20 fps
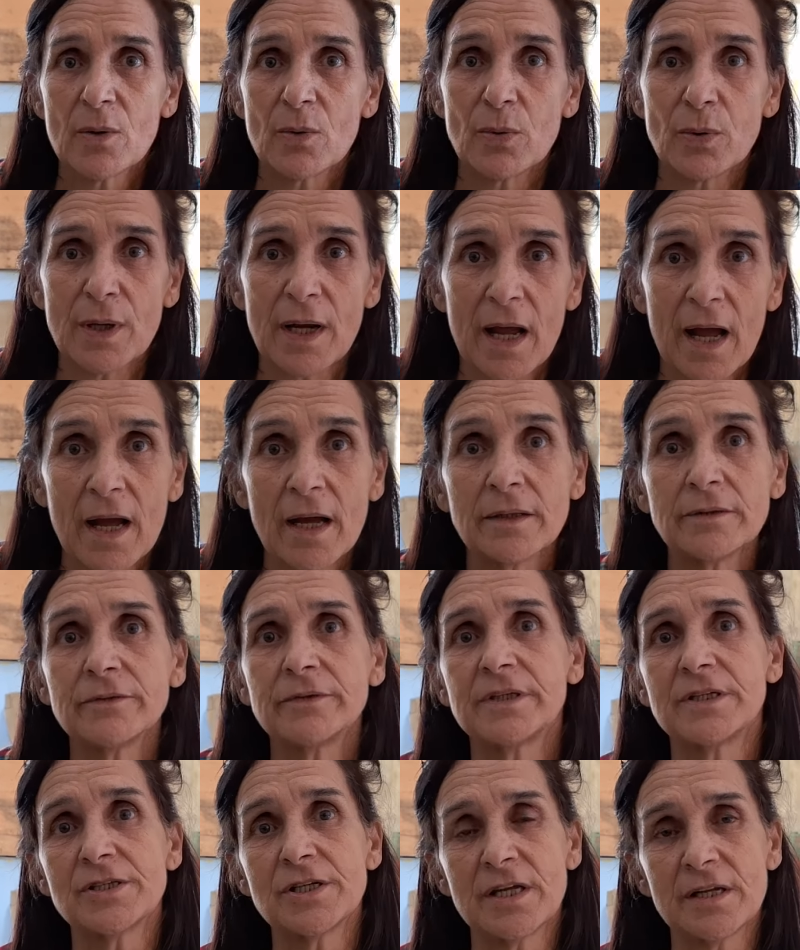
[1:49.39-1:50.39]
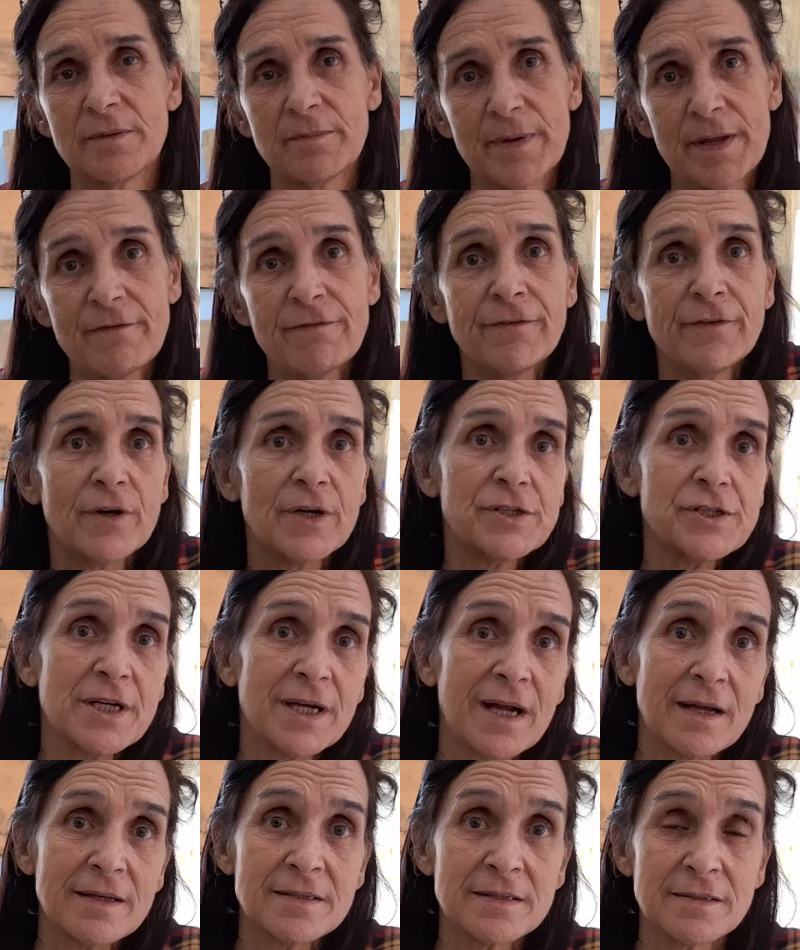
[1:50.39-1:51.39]
Curá-lo, deixar ele bem forte,
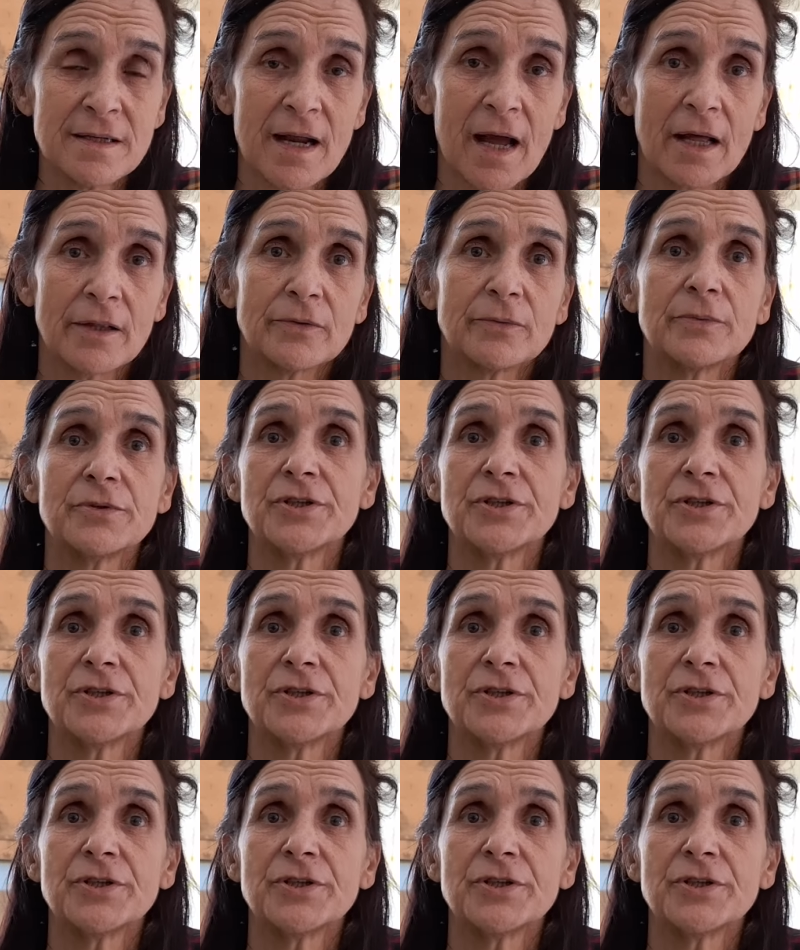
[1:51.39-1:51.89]
castrá-lo.